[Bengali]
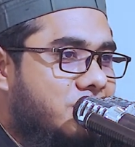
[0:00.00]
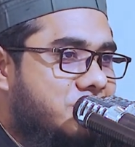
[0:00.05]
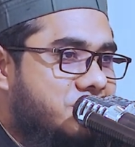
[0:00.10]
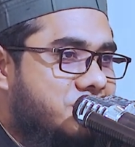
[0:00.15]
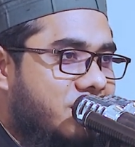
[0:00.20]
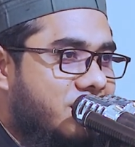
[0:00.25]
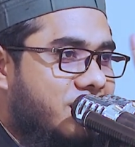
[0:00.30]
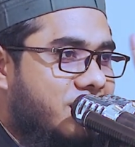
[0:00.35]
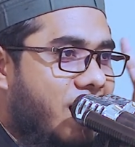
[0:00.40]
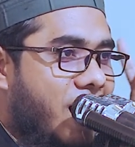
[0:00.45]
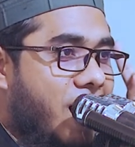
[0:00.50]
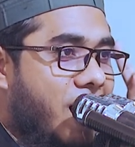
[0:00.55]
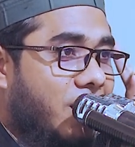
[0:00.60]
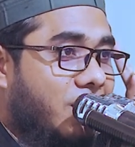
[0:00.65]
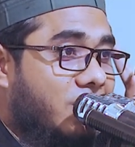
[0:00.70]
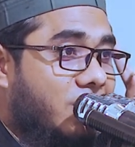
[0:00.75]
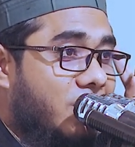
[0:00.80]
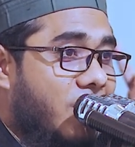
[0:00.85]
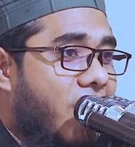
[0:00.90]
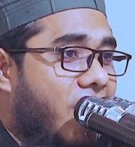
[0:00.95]
সেই
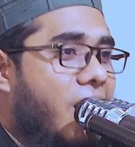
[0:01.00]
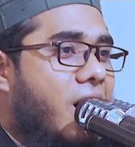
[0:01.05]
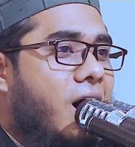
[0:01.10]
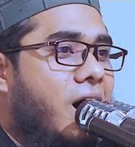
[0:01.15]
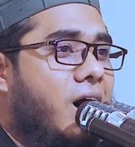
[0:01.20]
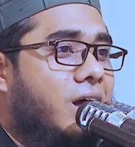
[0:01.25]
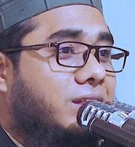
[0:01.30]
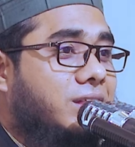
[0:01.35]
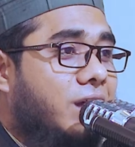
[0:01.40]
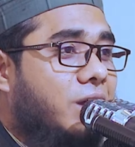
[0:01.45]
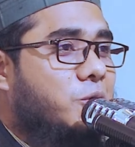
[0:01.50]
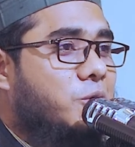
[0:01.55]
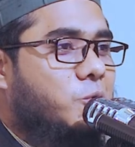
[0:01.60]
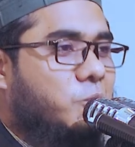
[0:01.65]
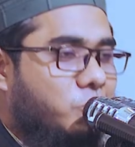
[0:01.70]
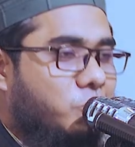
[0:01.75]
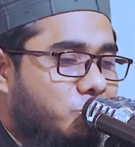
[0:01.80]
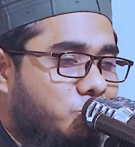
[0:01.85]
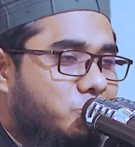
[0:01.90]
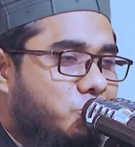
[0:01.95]
আল্লাহ তার
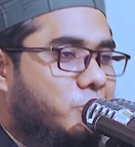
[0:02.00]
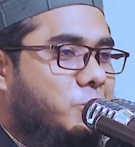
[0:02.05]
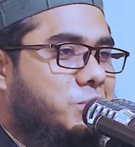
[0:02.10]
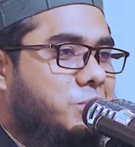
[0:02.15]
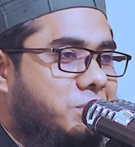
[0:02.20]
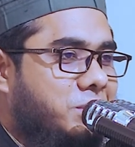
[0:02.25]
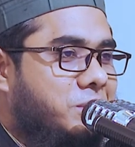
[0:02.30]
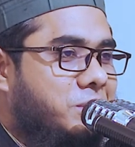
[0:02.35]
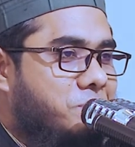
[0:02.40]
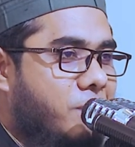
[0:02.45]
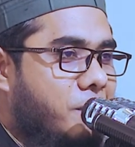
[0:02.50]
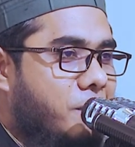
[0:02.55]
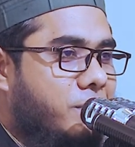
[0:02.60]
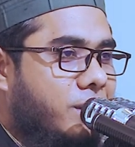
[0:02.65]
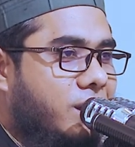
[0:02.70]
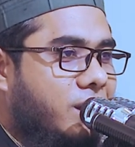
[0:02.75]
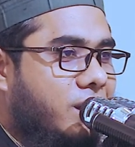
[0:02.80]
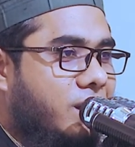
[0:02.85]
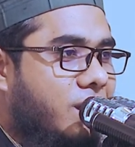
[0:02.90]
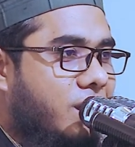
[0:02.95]

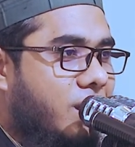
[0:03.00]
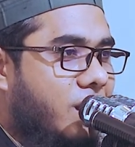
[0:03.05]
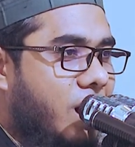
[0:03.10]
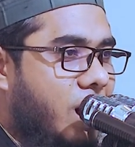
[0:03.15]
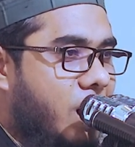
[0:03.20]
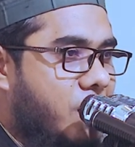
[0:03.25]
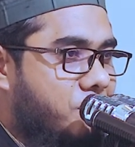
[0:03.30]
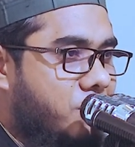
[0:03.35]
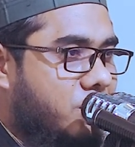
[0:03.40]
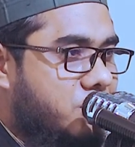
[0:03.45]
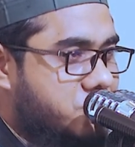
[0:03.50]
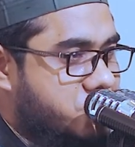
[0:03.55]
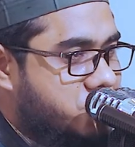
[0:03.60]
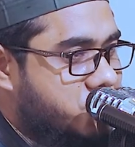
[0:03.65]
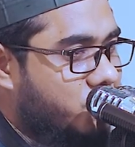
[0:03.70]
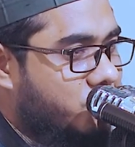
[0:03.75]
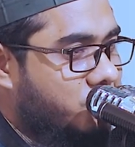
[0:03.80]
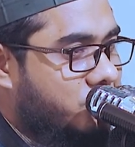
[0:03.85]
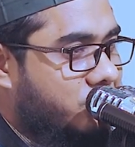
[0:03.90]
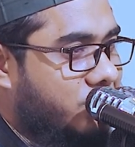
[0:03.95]
কুদরতিভাবে আমার
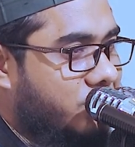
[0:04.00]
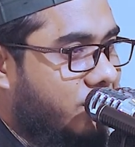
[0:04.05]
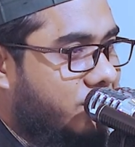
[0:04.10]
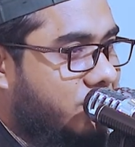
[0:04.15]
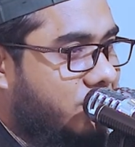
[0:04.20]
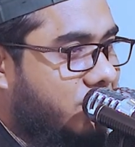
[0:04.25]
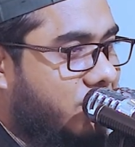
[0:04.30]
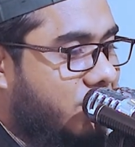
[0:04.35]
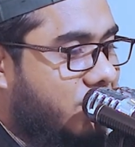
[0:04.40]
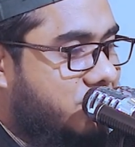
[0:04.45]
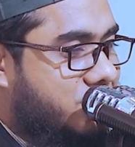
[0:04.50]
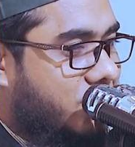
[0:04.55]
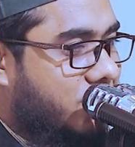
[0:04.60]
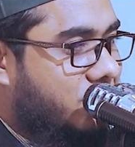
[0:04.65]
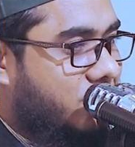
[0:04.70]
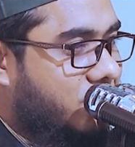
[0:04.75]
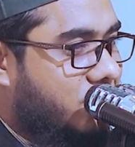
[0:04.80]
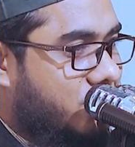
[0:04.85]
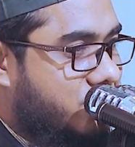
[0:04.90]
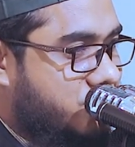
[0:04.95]
সন্তান
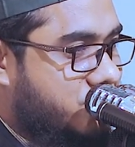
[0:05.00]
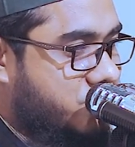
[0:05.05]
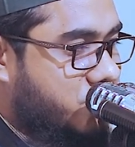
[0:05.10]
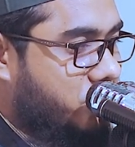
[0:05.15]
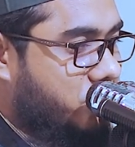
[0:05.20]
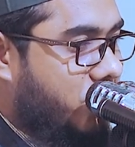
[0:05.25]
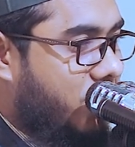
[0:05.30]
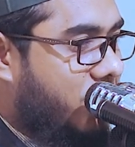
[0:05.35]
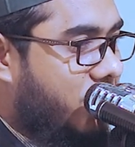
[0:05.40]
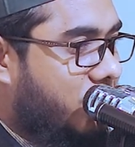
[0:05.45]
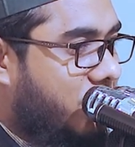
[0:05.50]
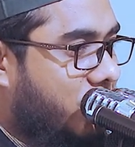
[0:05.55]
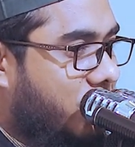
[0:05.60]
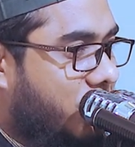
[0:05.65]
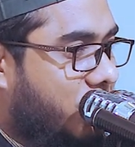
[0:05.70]
দিয়েছেন কনসুহান